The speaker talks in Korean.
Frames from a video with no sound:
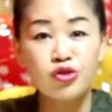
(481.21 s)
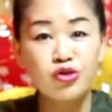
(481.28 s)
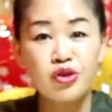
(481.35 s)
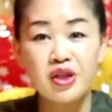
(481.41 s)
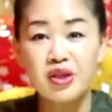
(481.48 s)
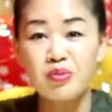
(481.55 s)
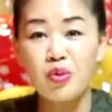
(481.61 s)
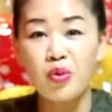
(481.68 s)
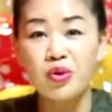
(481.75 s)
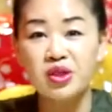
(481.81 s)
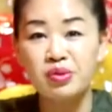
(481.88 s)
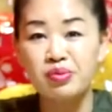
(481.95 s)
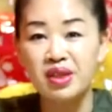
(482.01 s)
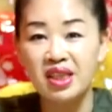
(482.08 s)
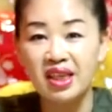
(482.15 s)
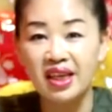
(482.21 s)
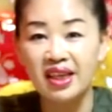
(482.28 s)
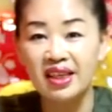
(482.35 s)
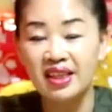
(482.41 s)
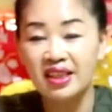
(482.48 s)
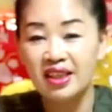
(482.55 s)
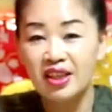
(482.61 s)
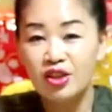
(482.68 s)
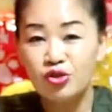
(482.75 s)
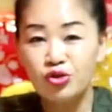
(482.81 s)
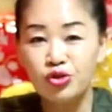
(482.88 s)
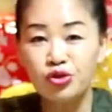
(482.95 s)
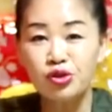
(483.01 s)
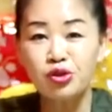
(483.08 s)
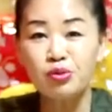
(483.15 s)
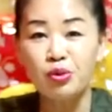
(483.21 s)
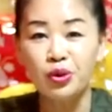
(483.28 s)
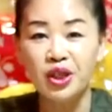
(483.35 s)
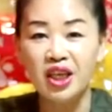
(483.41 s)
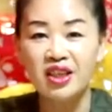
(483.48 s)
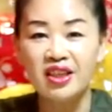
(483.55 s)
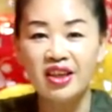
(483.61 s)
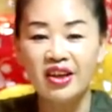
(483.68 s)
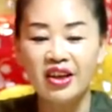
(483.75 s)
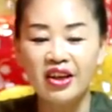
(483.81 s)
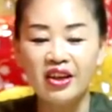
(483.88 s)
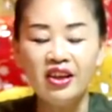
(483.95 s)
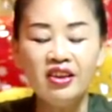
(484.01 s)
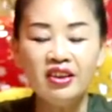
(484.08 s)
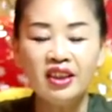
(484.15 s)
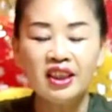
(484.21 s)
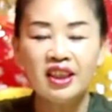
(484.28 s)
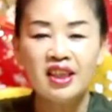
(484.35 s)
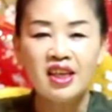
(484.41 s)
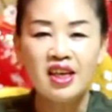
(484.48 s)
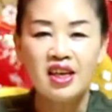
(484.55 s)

구술에서 못 고칩니다. 네. 수술도 못 해드려요. 네.